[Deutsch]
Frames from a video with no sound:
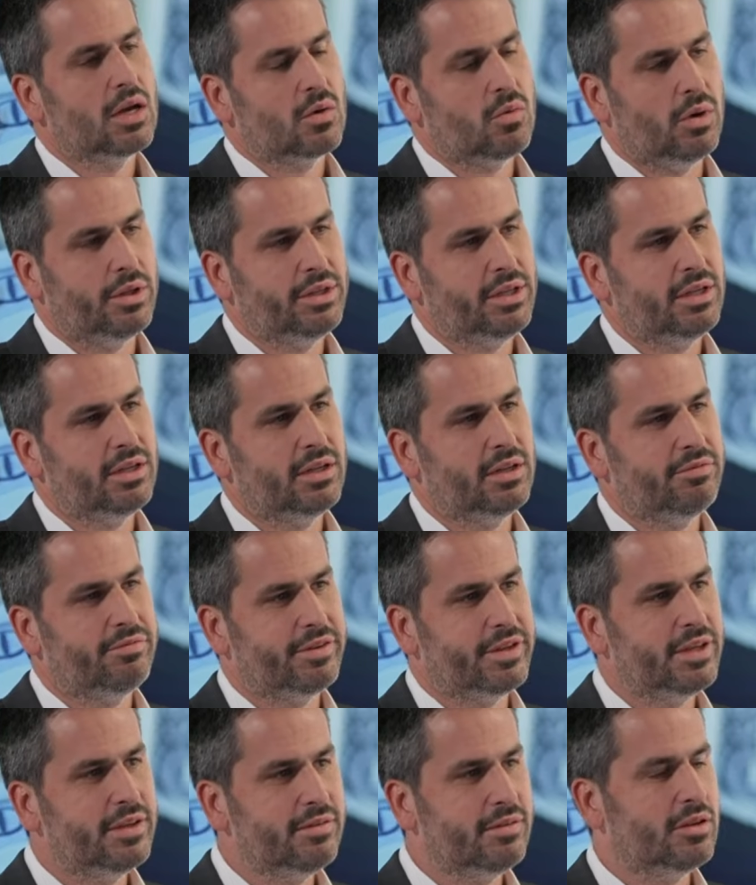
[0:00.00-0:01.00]
Quantitative
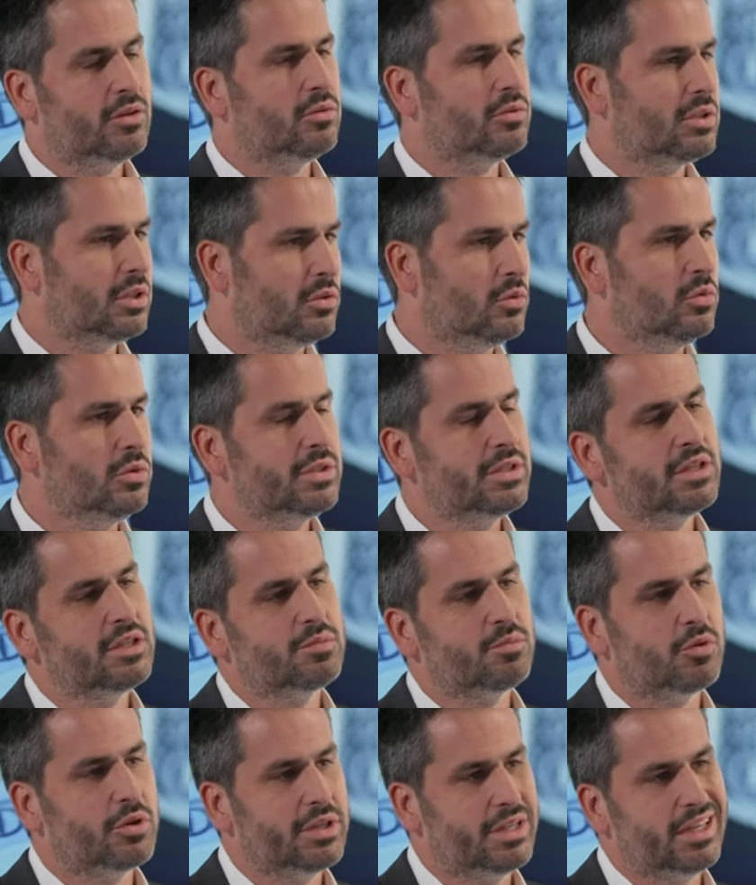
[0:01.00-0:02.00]
Easing und der
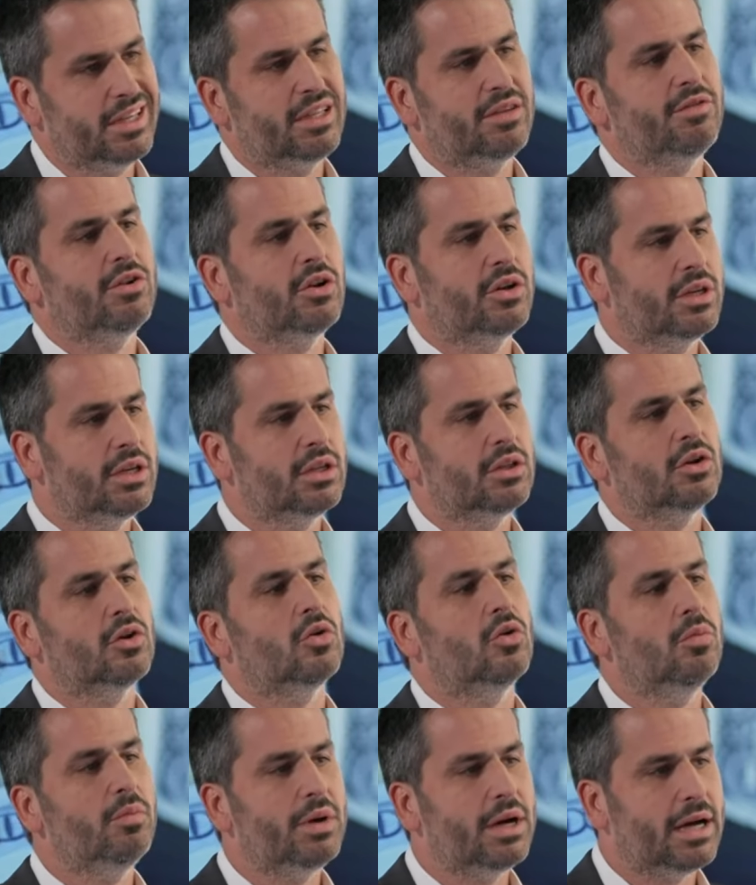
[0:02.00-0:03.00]
Nullzinspolitik, die wir auch hier in
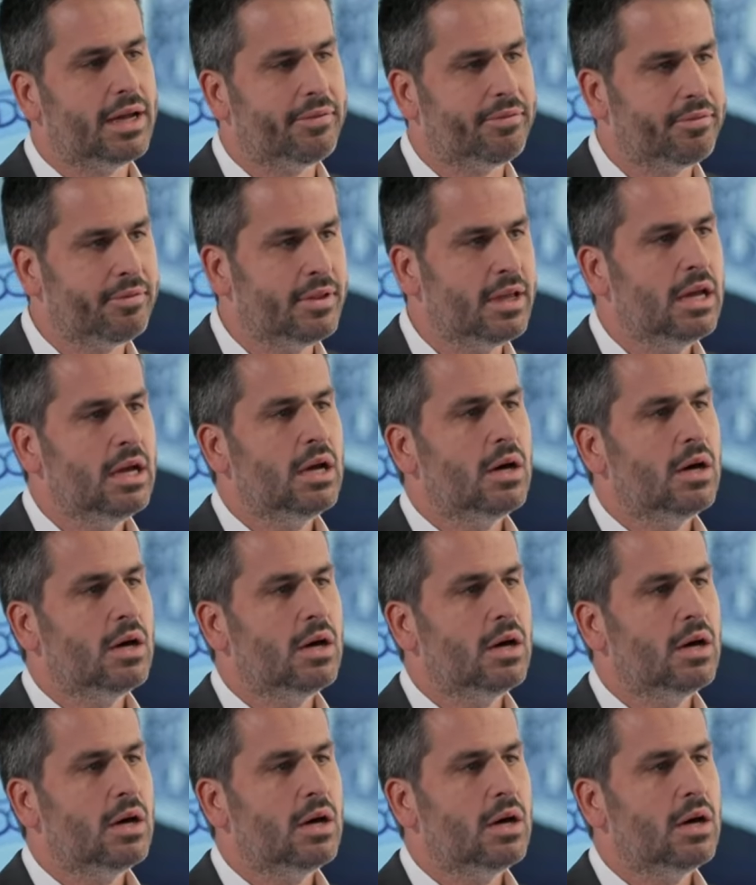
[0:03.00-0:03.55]
Europa hatten.